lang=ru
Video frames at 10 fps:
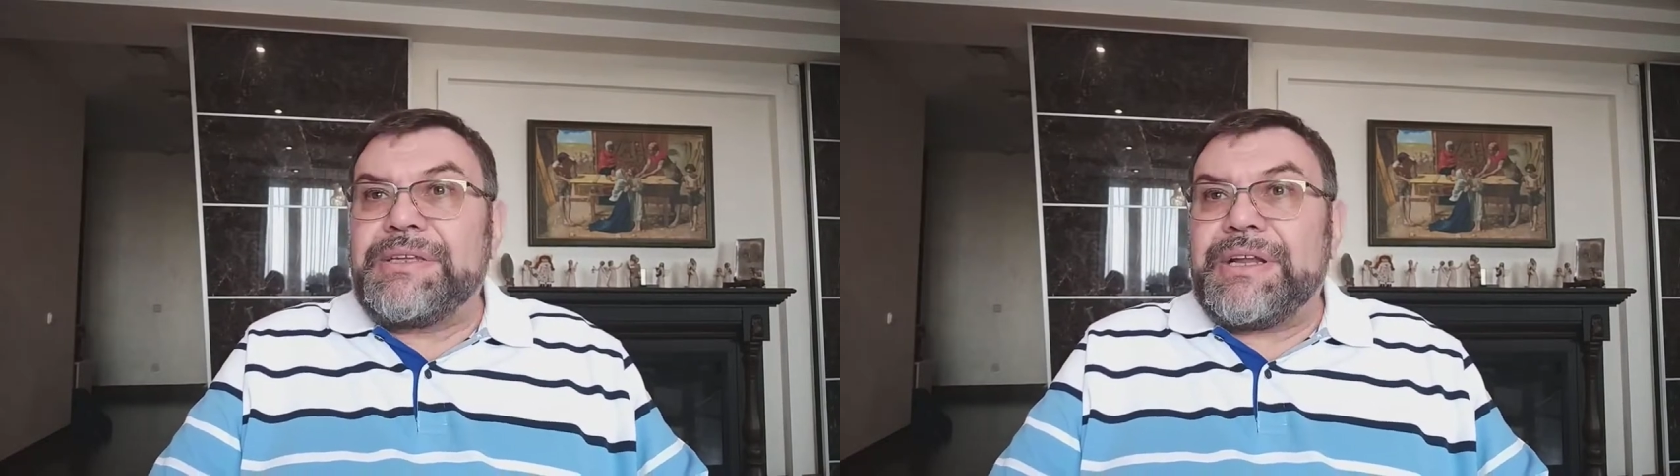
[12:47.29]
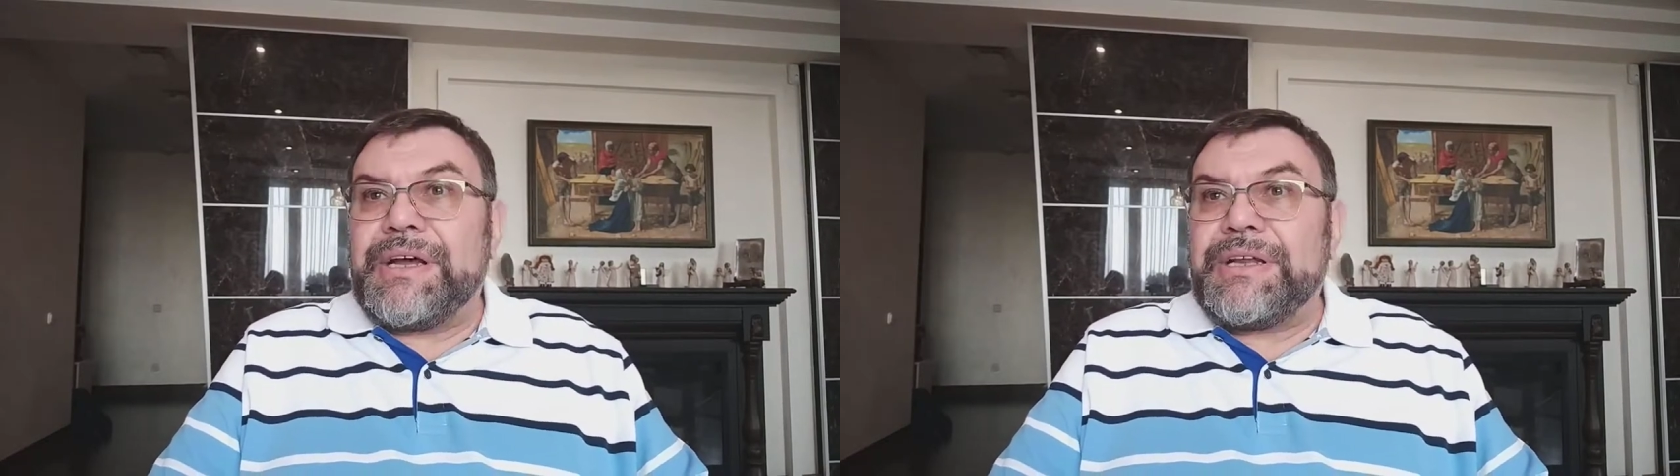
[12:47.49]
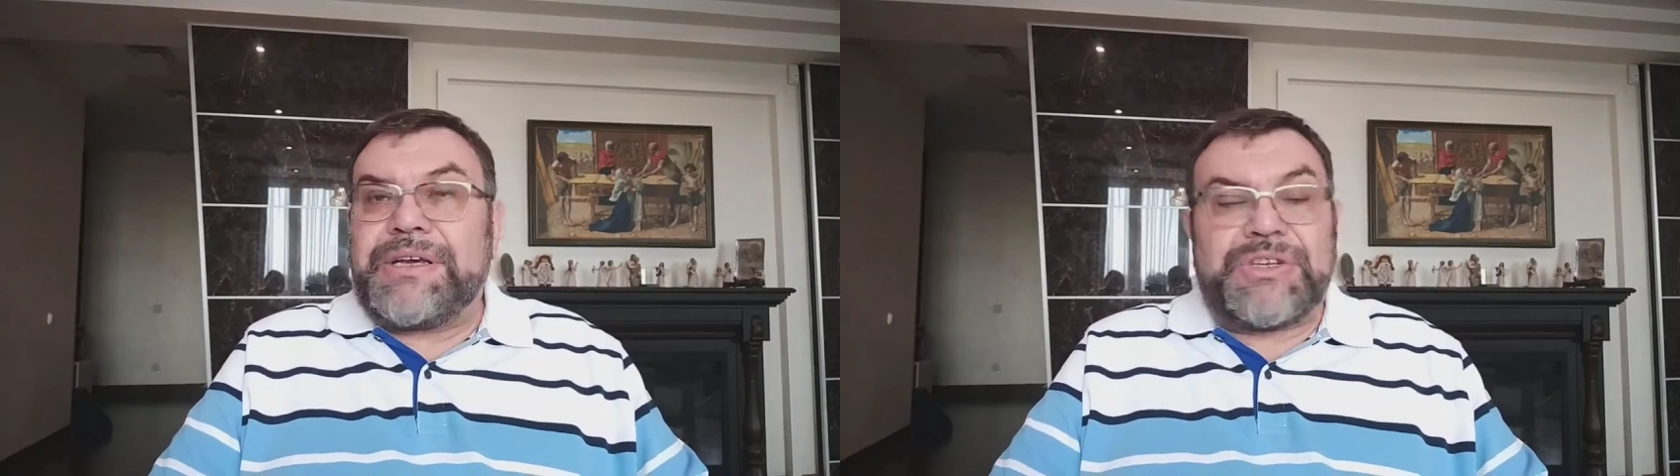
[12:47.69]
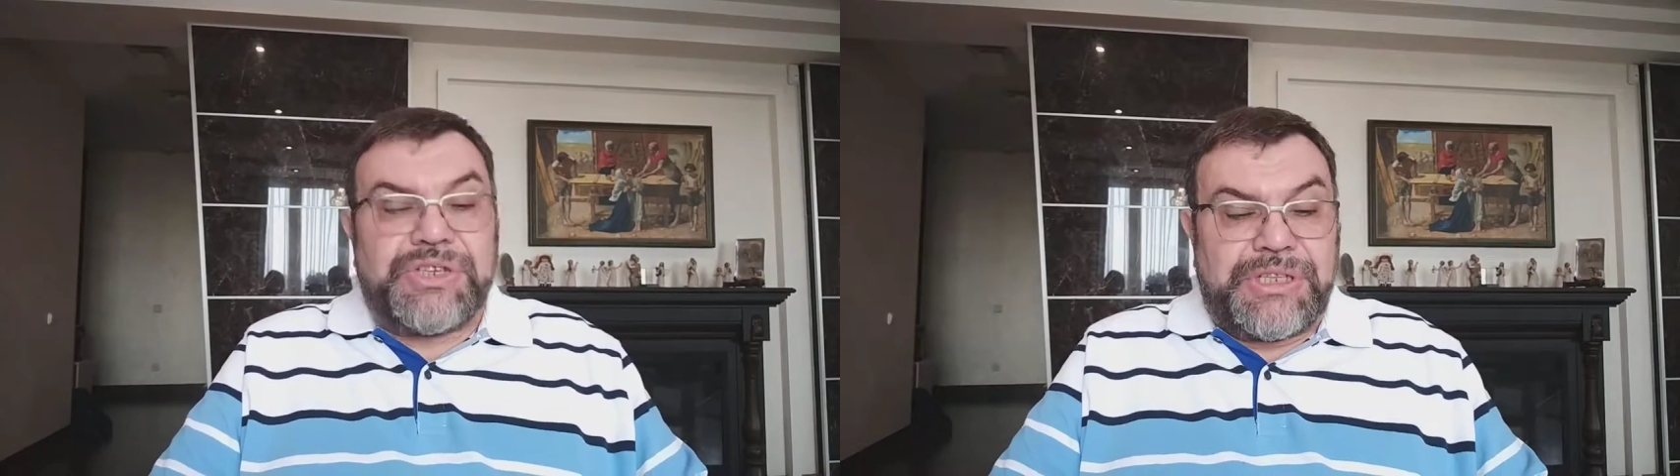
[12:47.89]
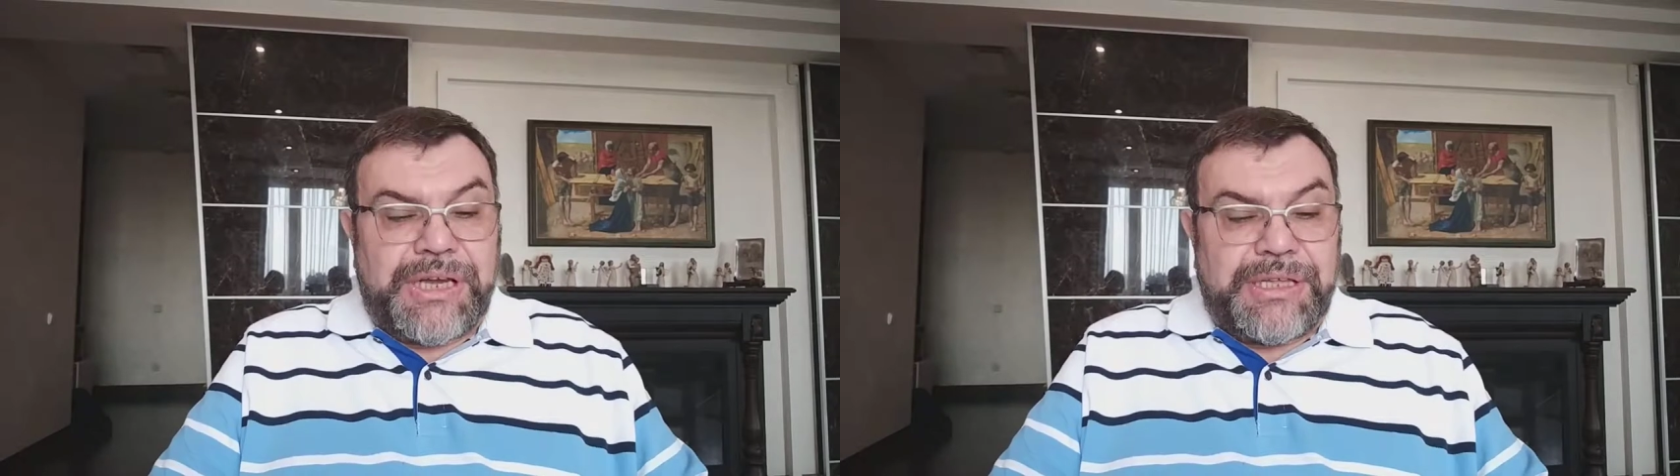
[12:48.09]
нереальных
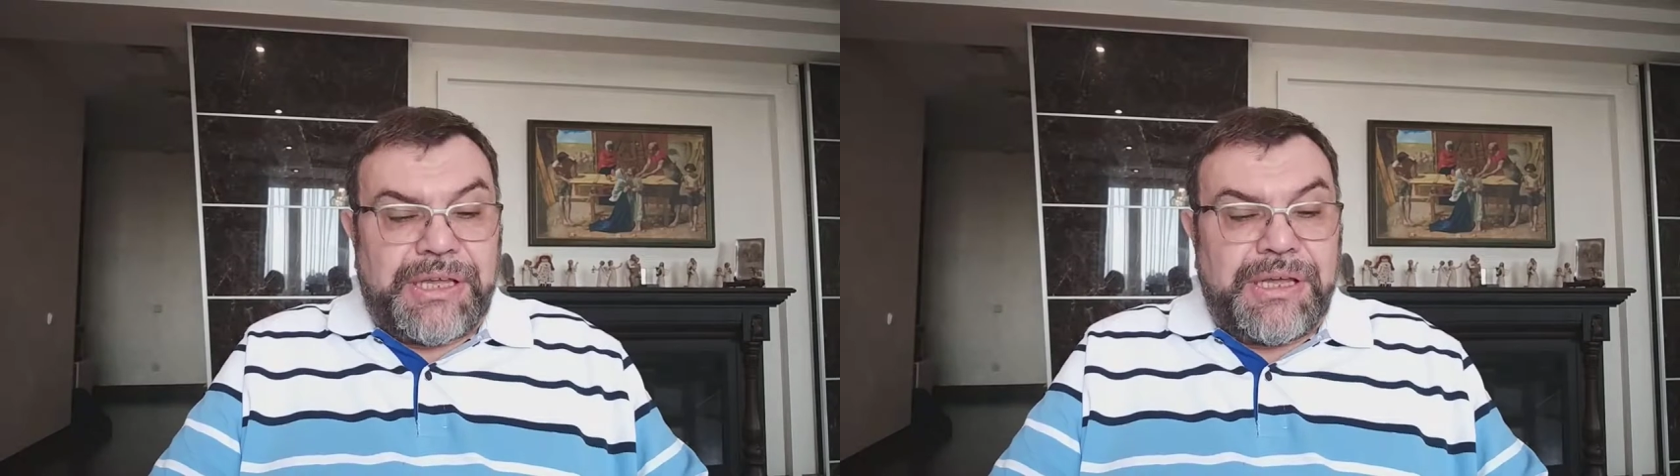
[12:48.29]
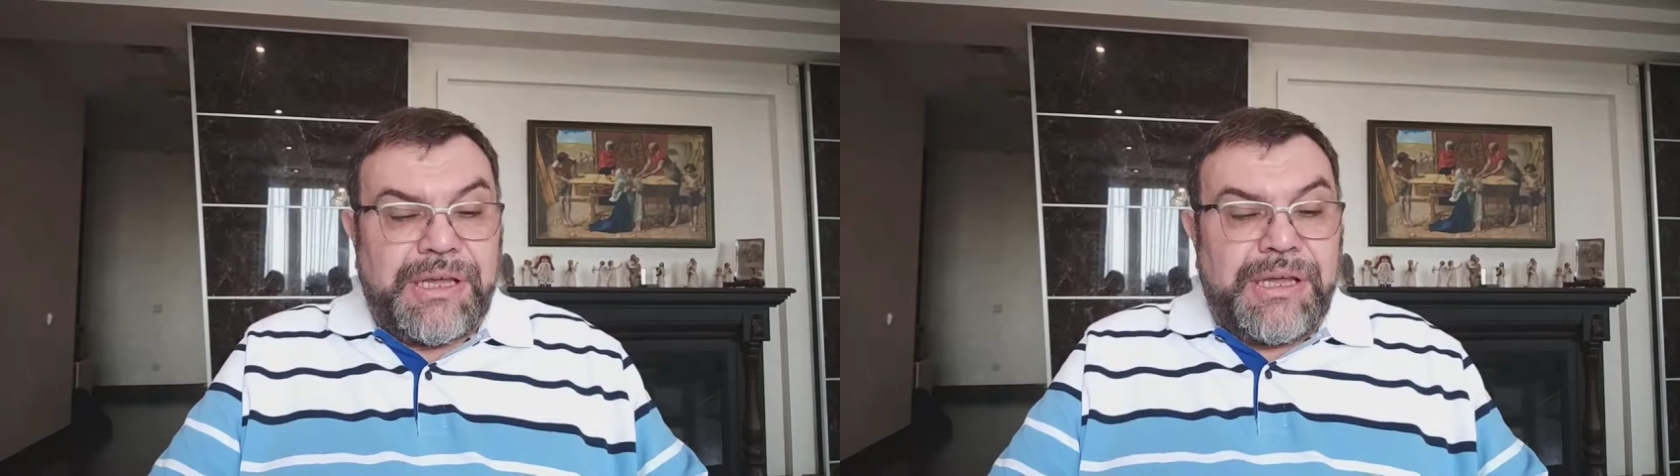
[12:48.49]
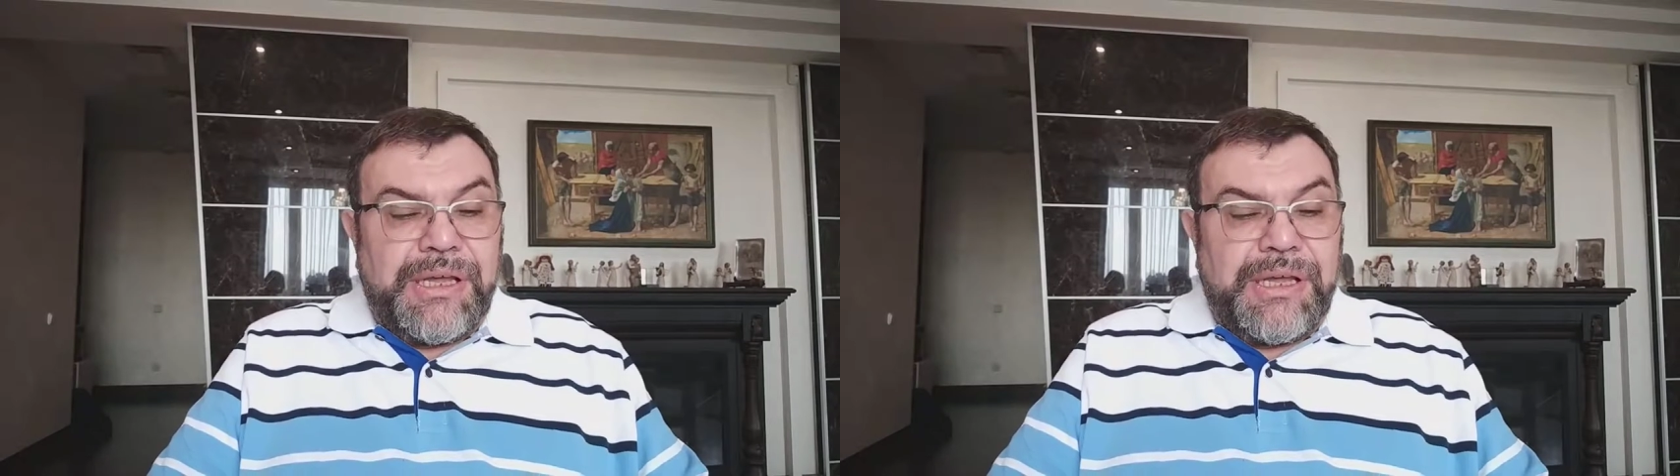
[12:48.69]
ожиданий.